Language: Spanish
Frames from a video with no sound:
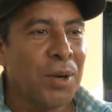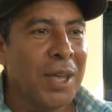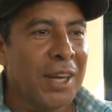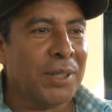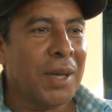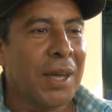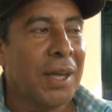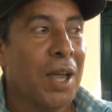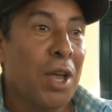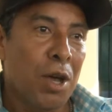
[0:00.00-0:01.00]
gobierno, ah,
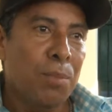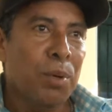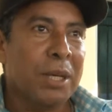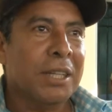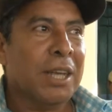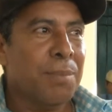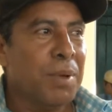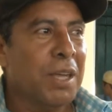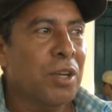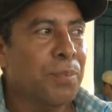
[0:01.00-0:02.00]
porque
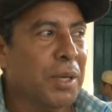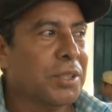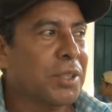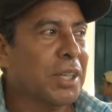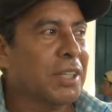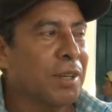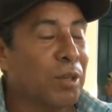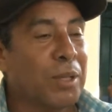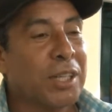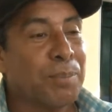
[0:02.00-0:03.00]
también yo pienso que
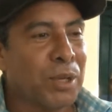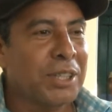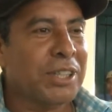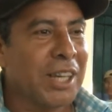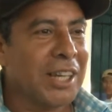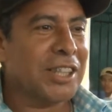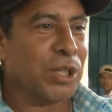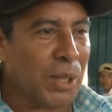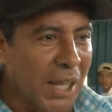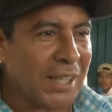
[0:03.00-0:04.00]
nuestra Policía
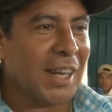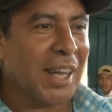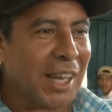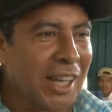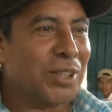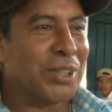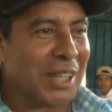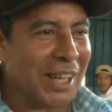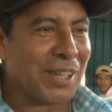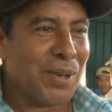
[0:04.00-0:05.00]
Nacional tenía que
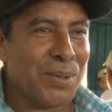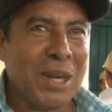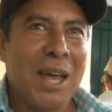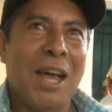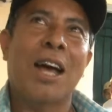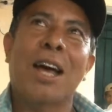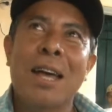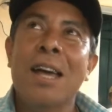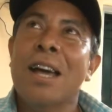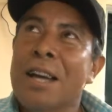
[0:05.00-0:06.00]
contar con una
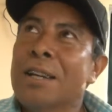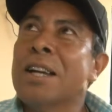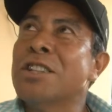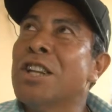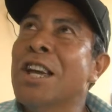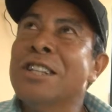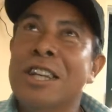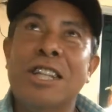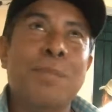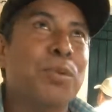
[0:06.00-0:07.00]
casa de este
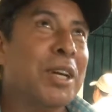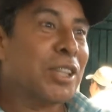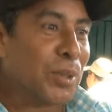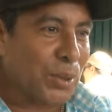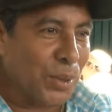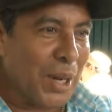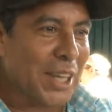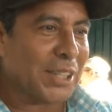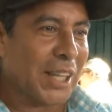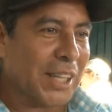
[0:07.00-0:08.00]
tipo, una estructura de
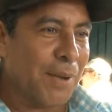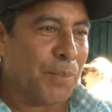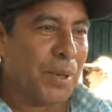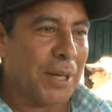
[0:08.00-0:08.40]
este tipo.